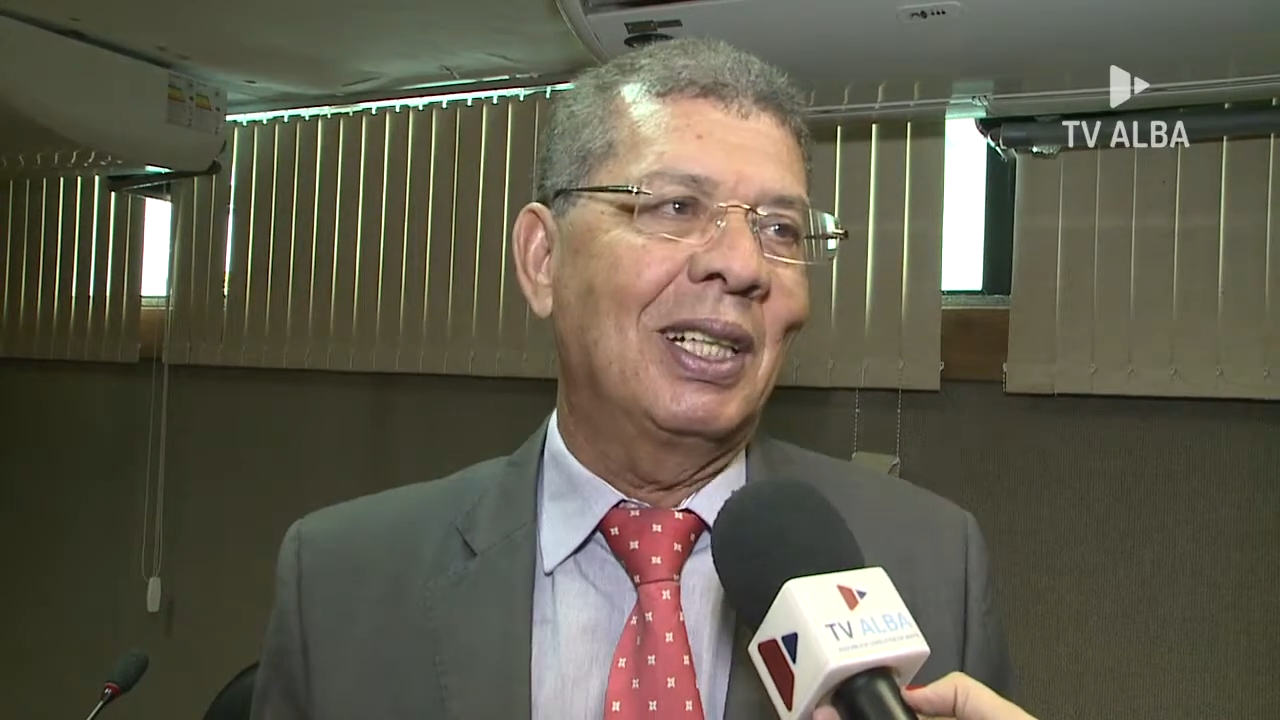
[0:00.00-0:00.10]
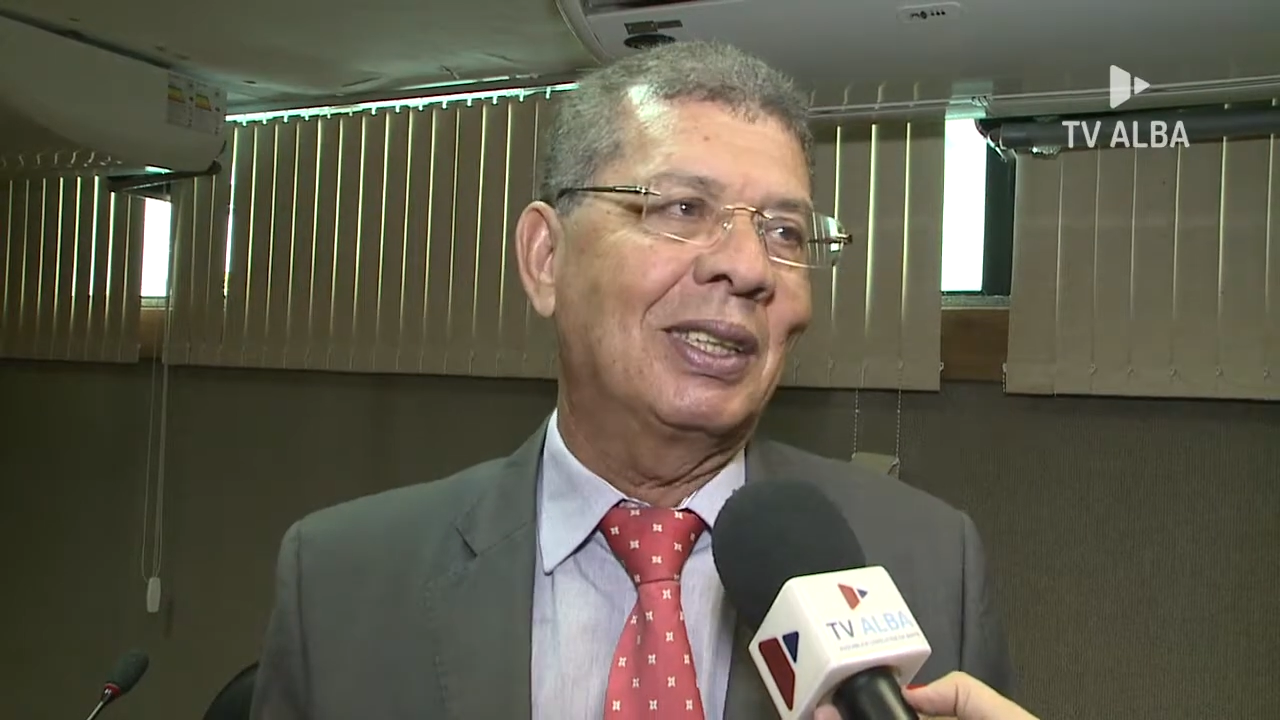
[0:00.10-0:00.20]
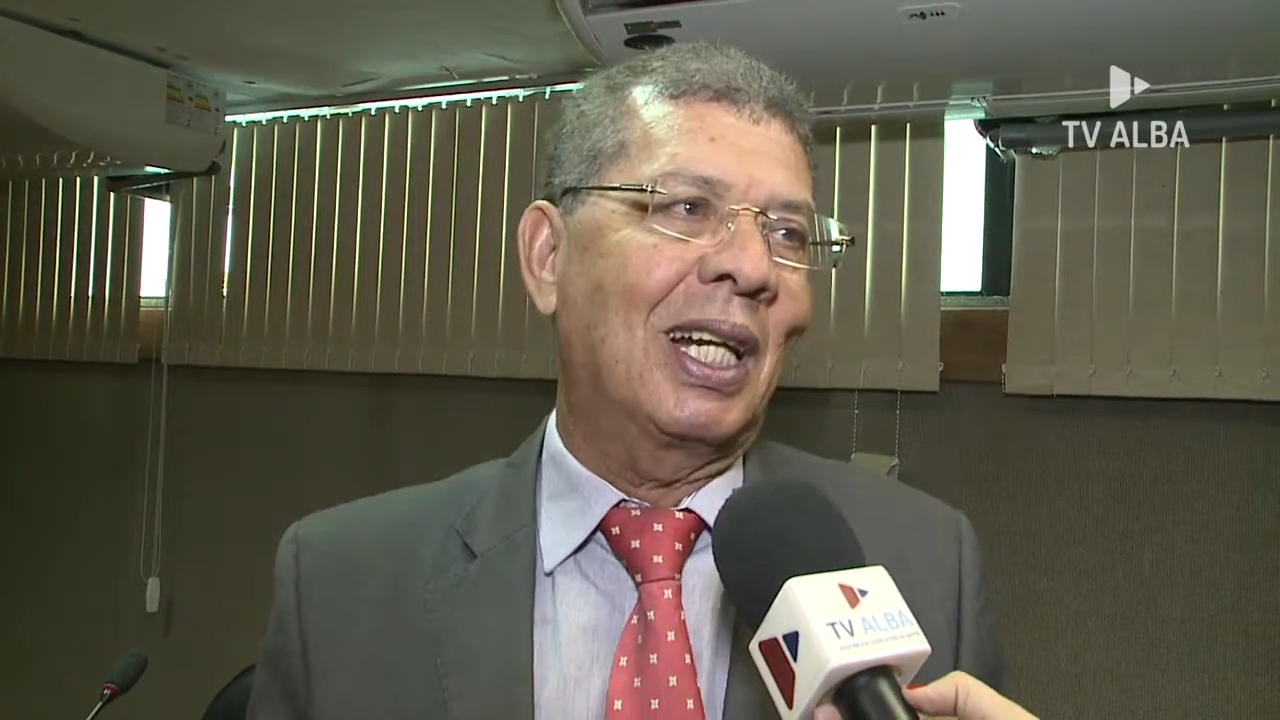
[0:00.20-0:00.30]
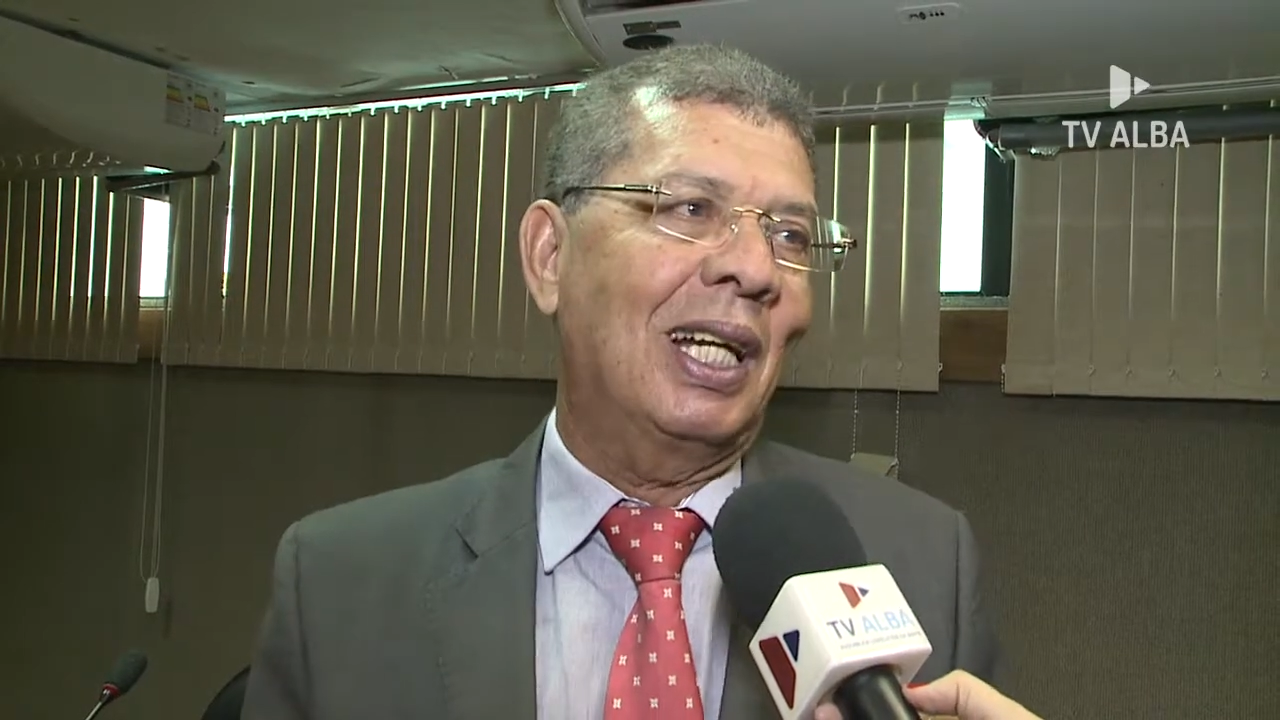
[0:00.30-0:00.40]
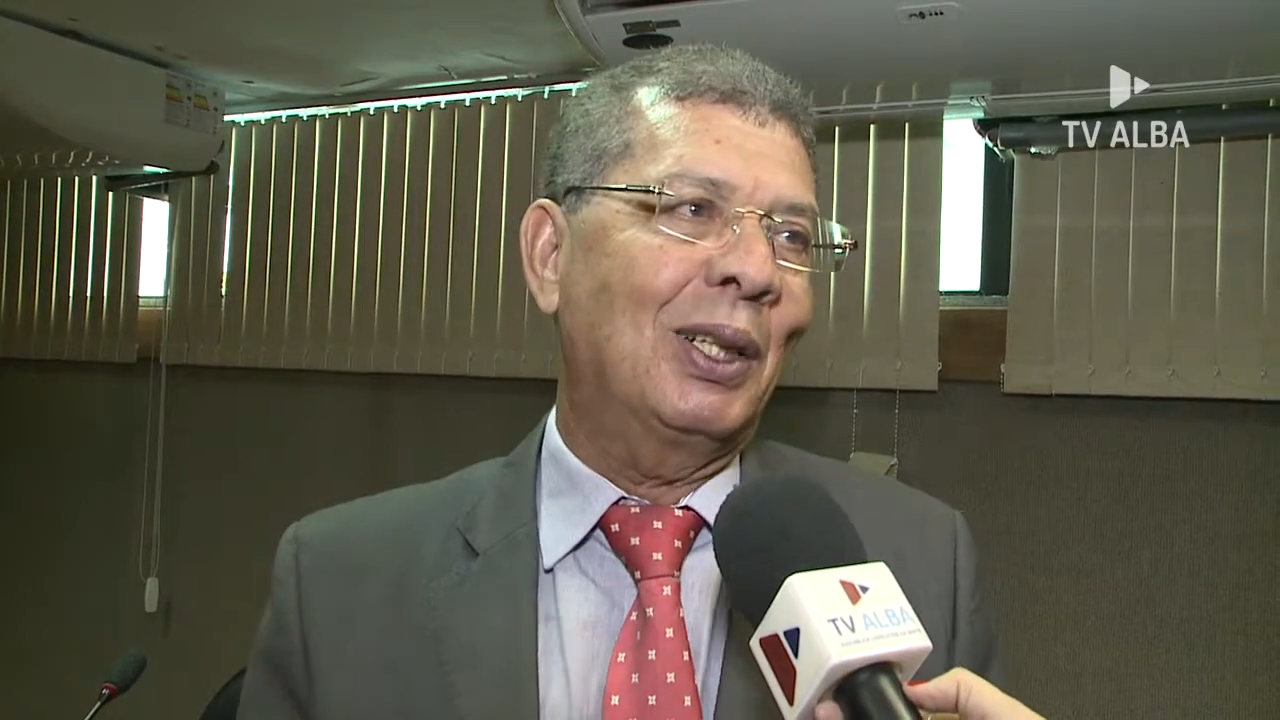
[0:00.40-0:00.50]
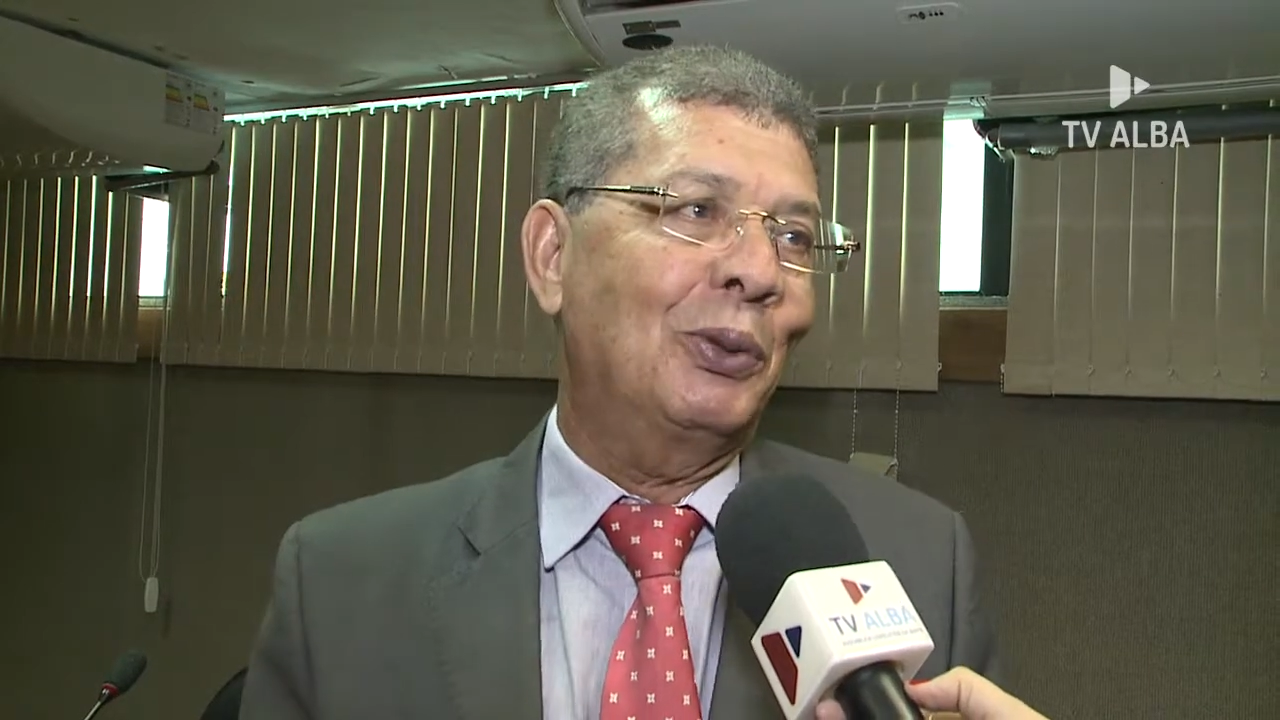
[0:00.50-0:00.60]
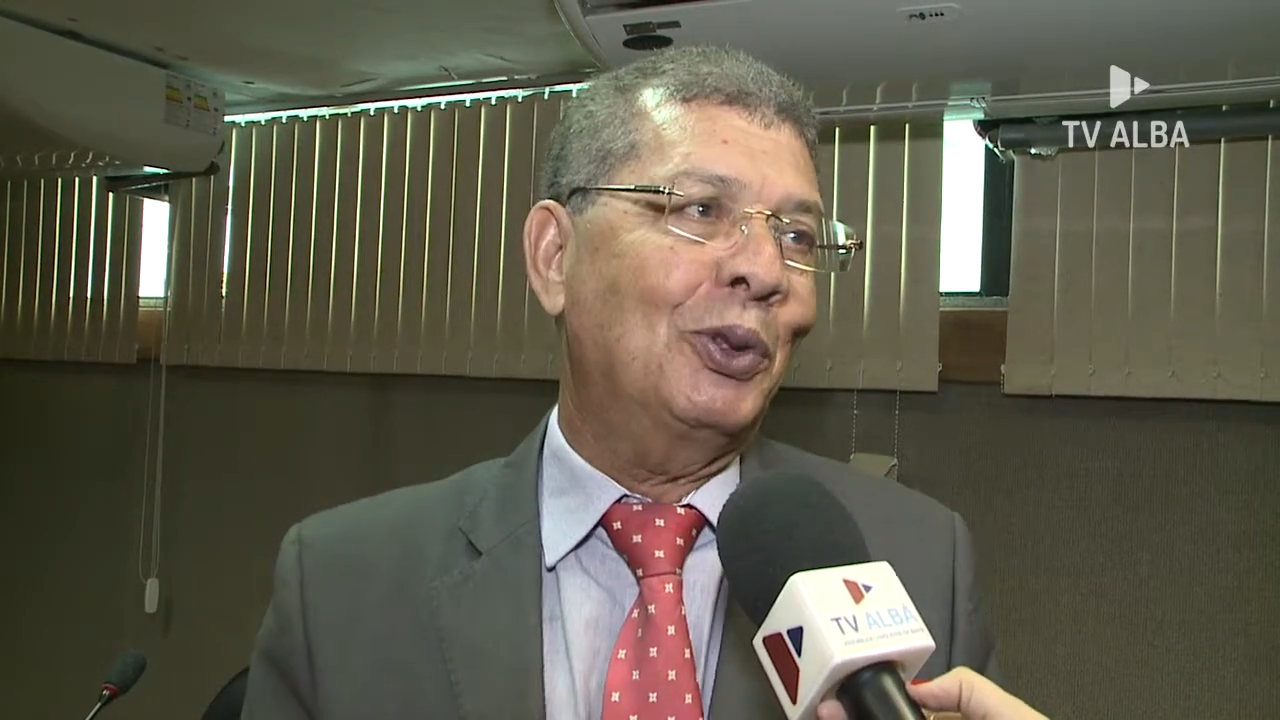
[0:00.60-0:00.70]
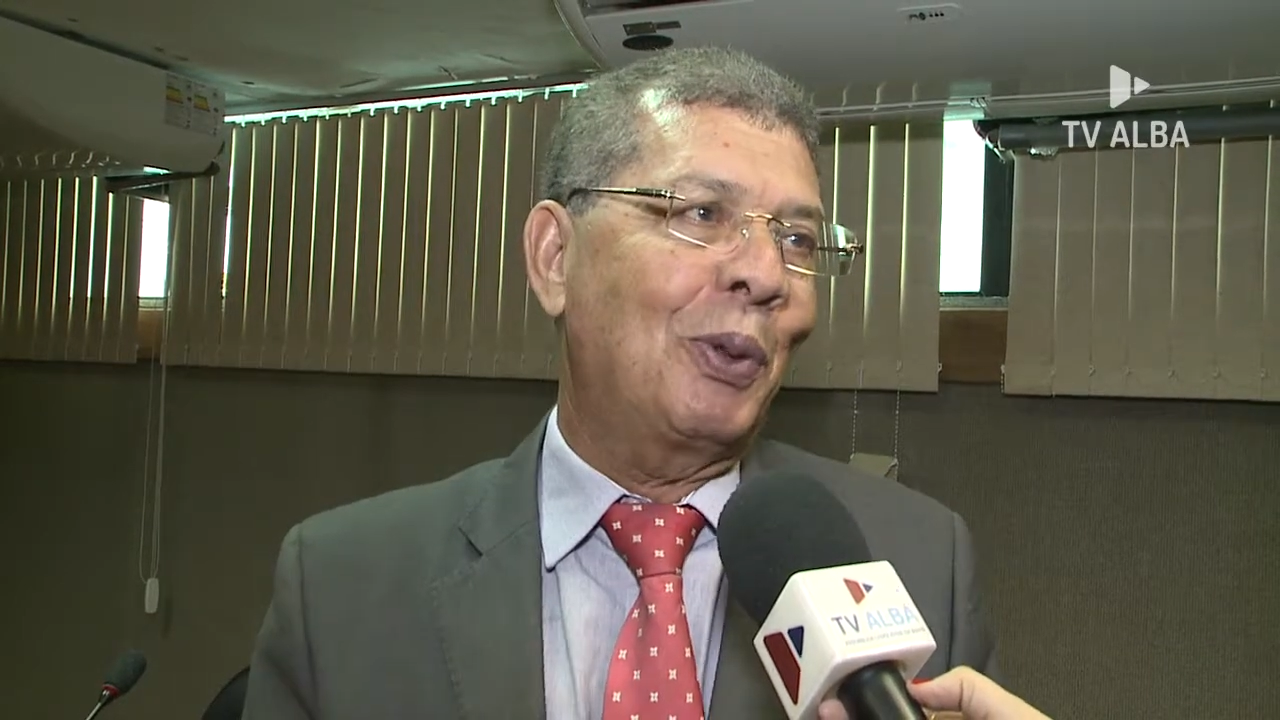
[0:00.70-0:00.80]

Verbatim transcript: entrada dos